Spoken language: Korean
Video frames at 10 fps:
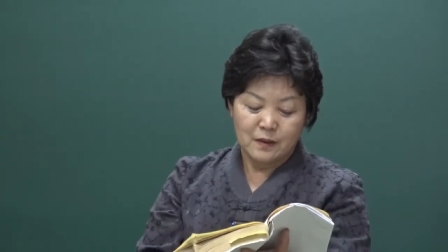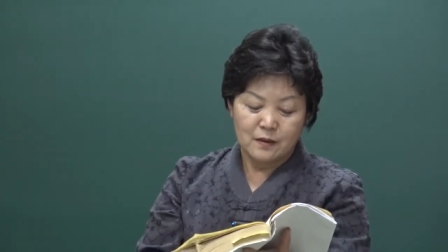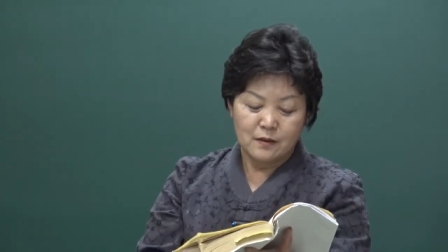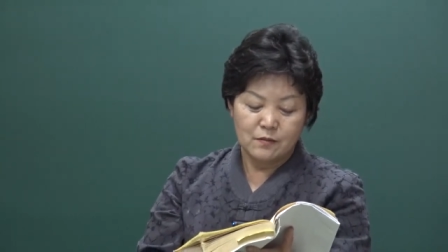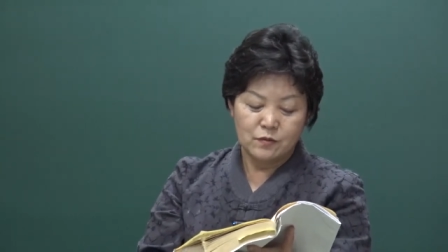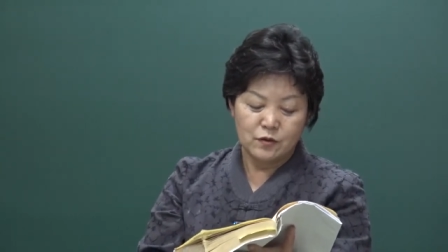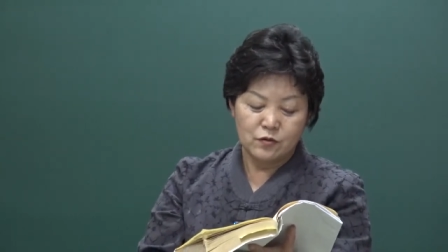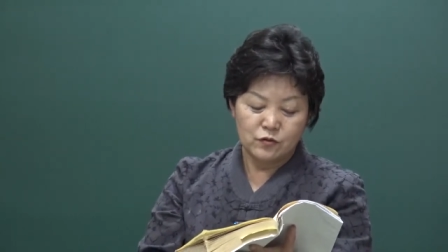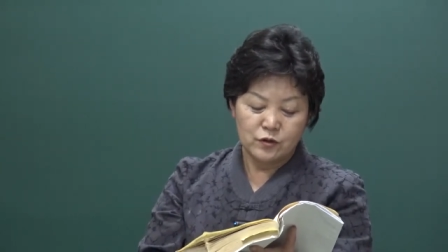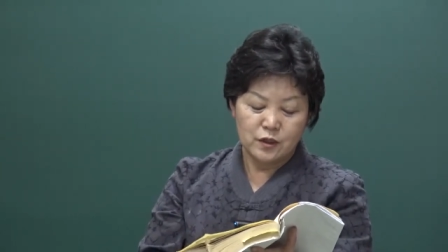그러므로
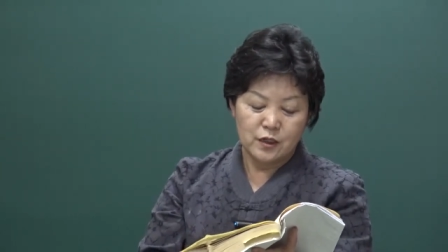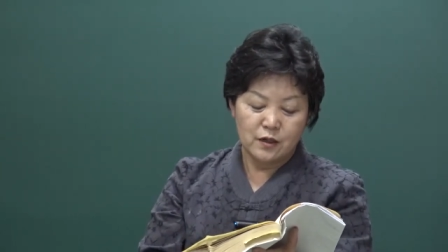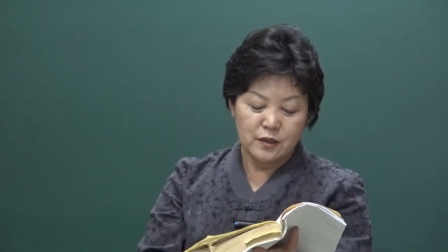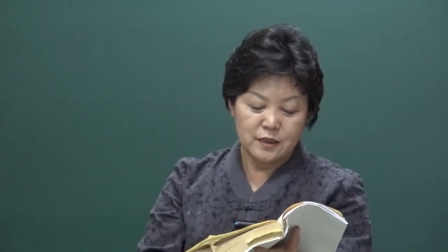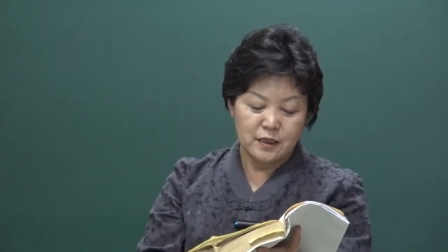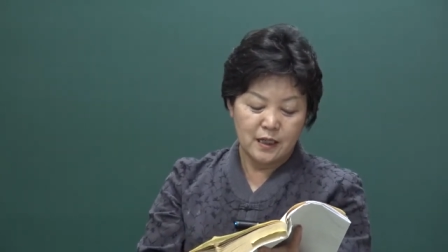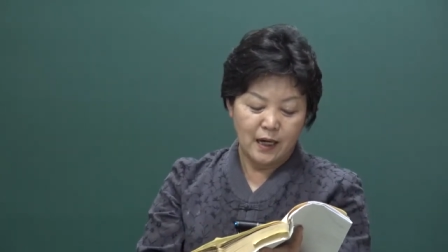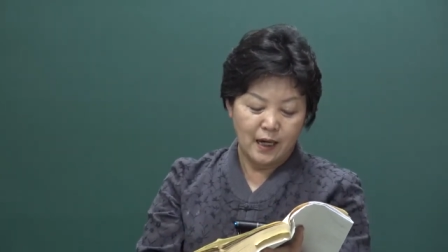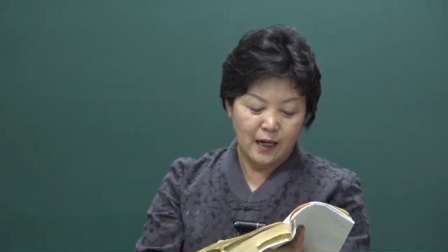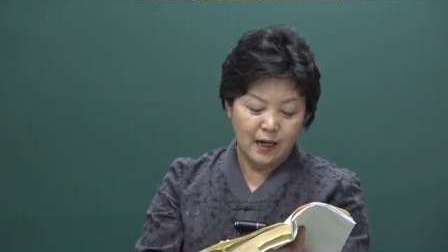운 여시
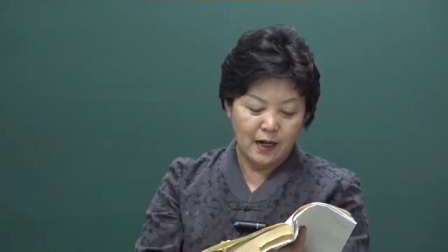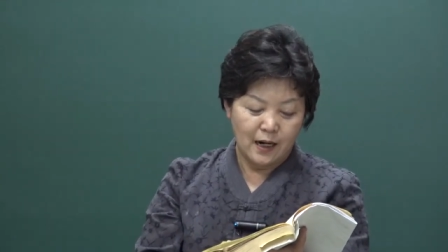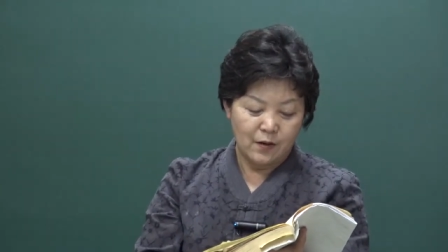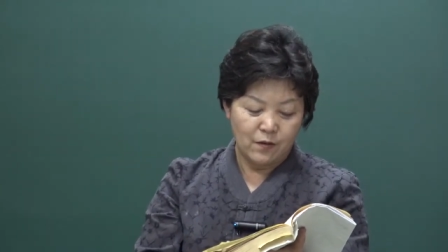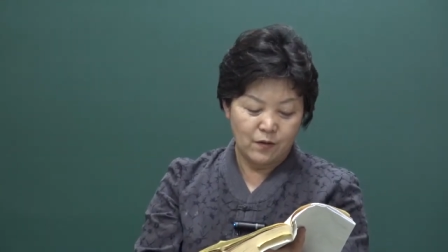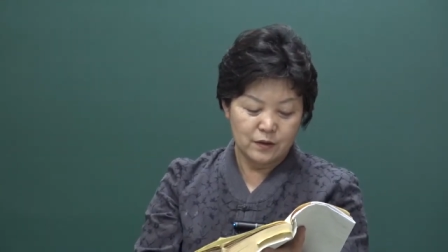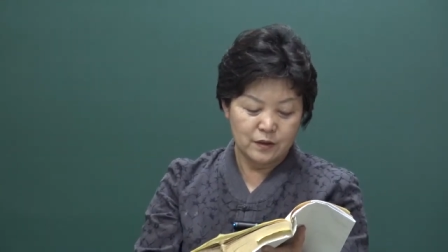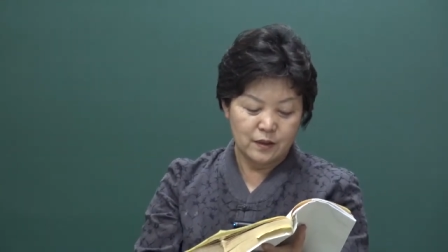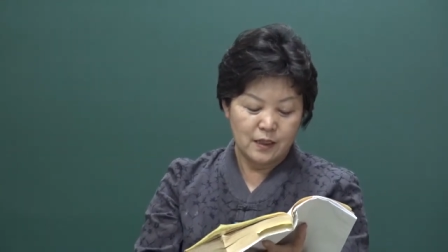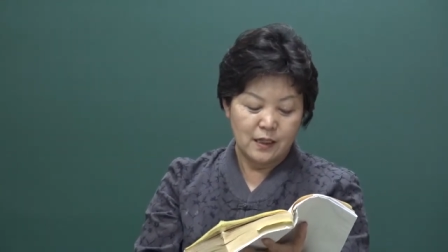행하고 그저